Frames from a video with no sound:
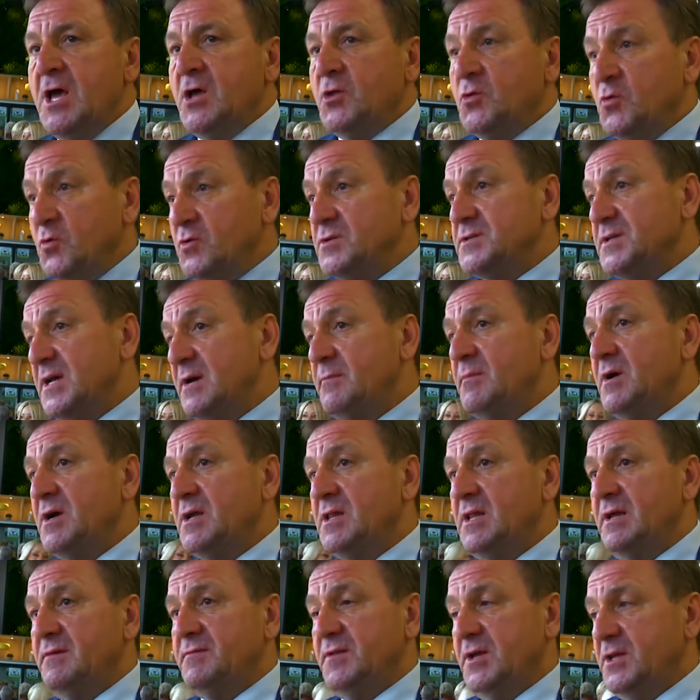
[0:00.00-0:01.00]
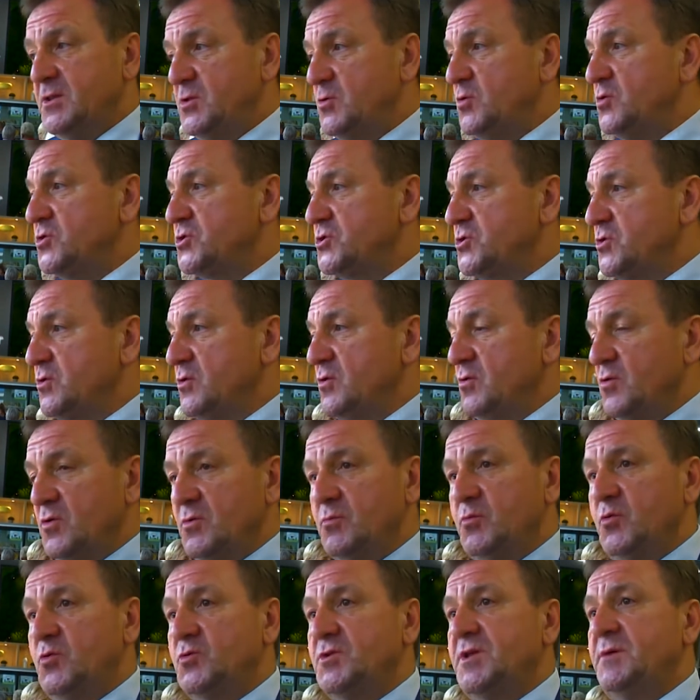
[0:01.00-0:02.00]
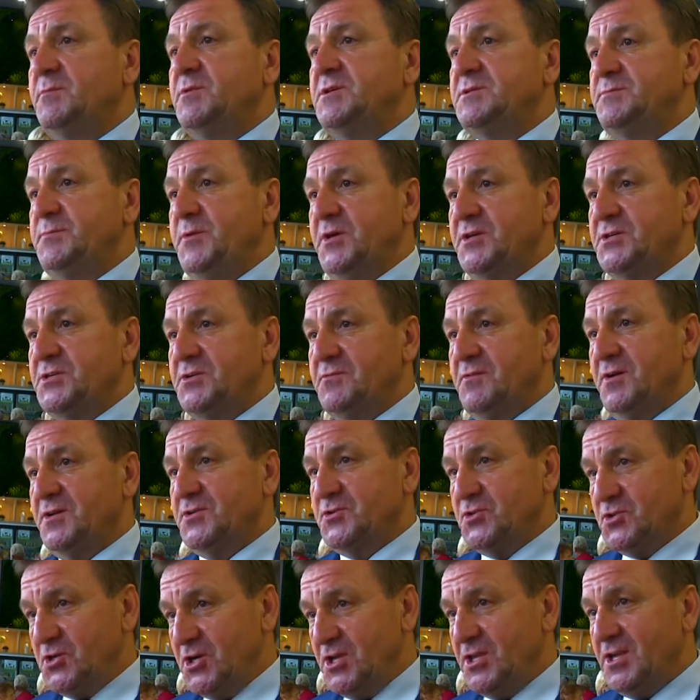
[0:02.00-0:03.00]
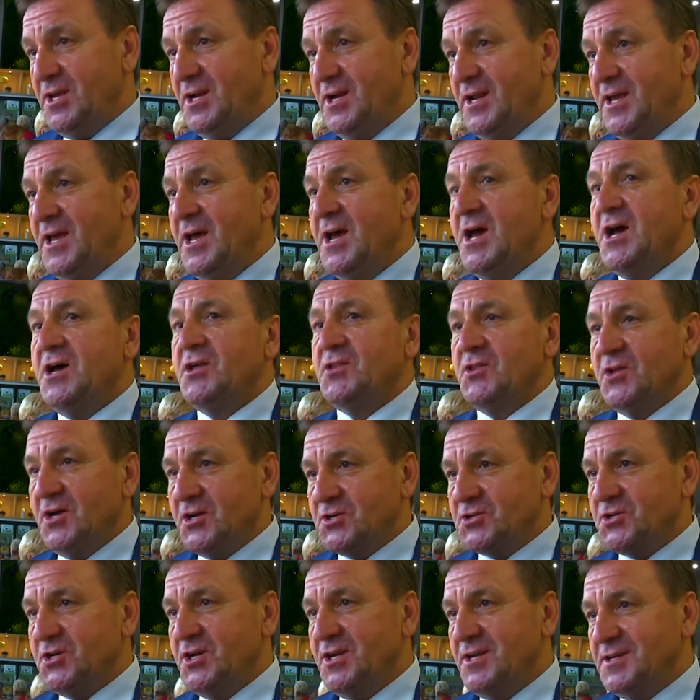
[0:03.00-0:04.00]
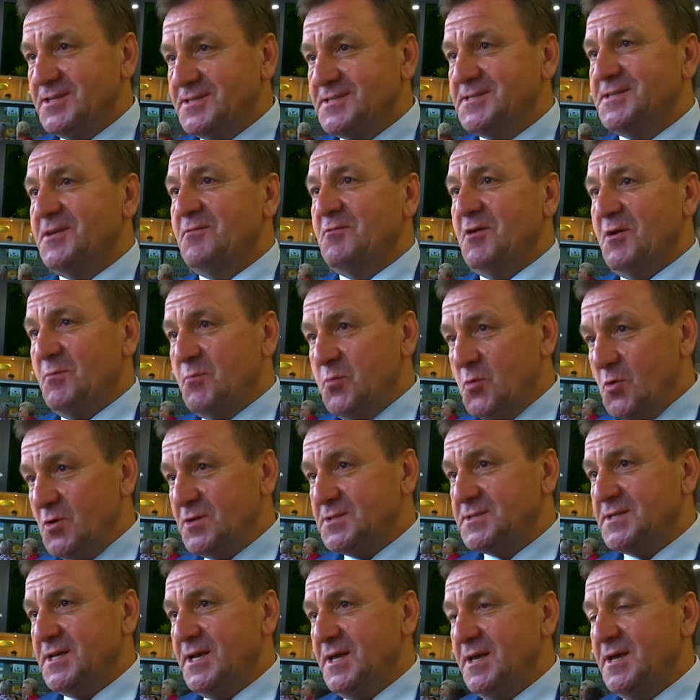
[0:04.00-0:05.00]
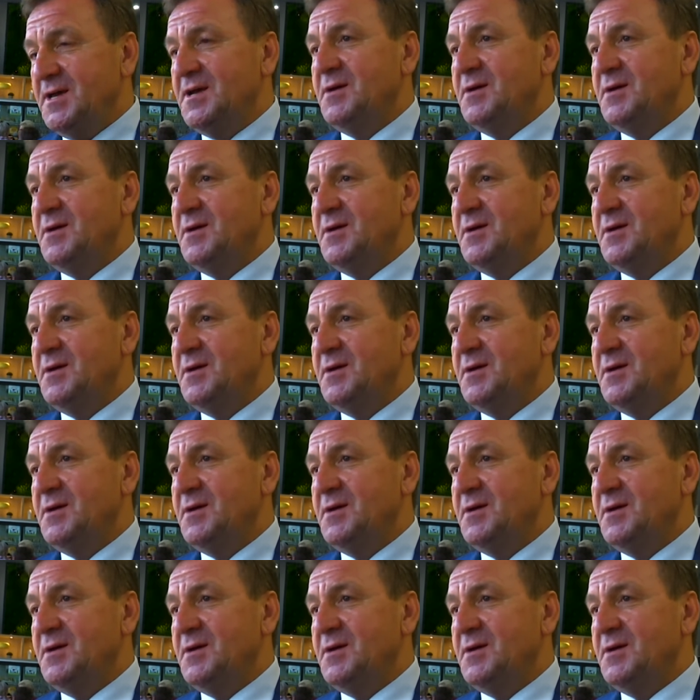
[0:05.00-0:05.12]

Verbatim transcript: Ну и самое главное то, что он будет обеспечивать жителей нашей ставропольской